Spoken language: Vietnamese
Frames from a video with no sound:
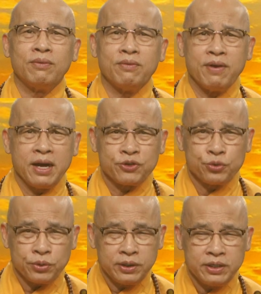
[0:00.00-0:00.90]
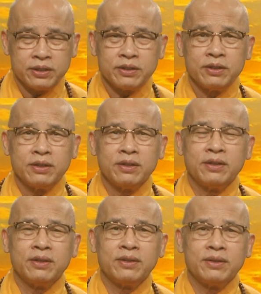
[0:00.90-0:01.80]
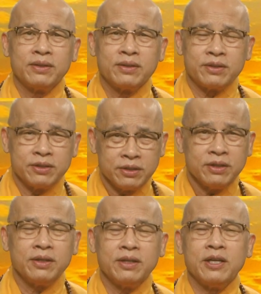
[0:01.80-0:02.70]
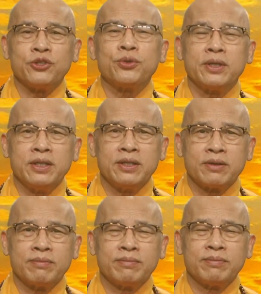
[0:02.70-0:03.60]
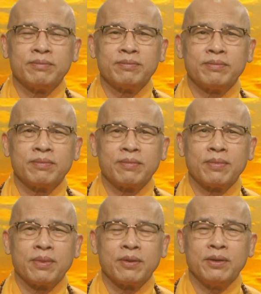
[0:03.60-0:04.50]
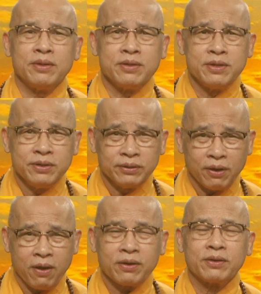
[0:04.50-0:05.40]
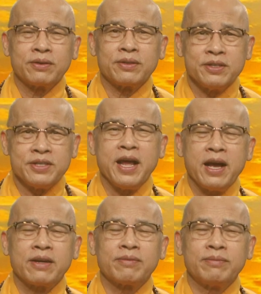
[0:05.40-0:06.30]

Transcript: và xuất ly chính là xuất ly như thật tri giác